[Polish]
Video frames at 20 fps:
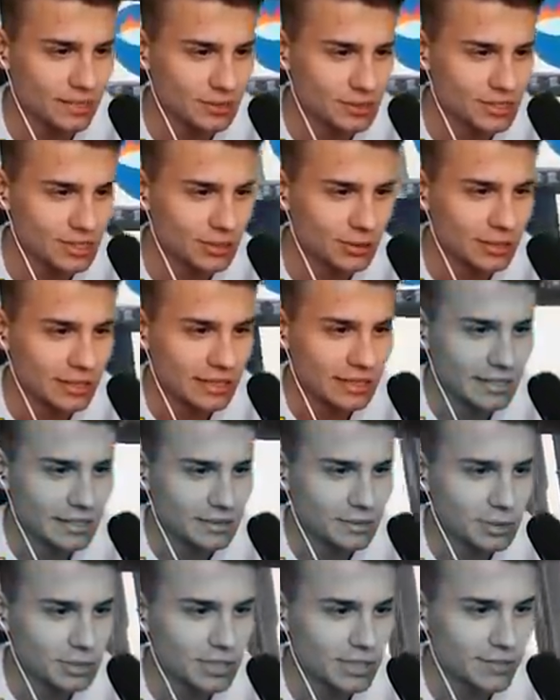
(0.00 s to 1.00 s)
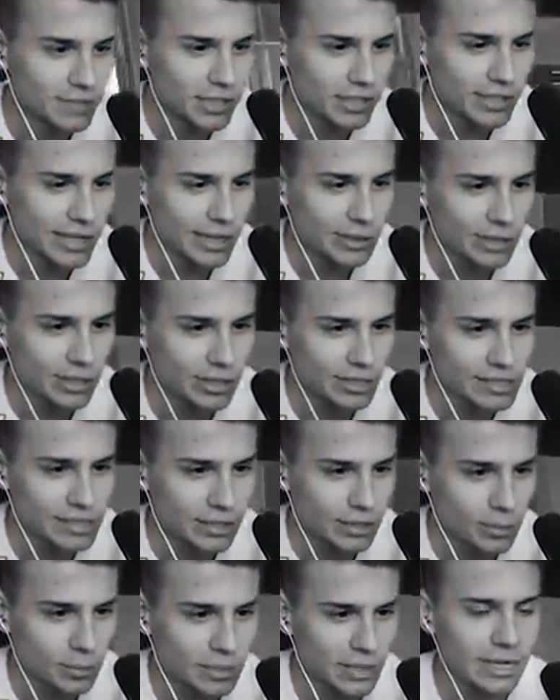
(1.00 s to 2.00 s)
tu są, może nie wyglądają do końca jak
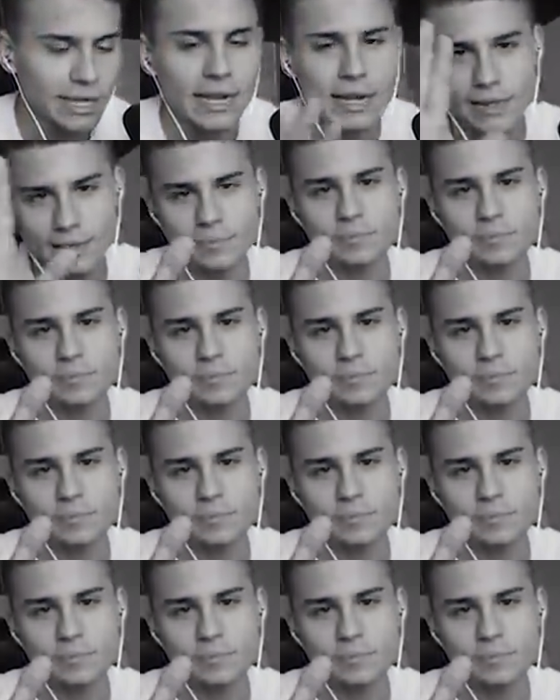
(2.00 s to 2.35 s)
komputery, ale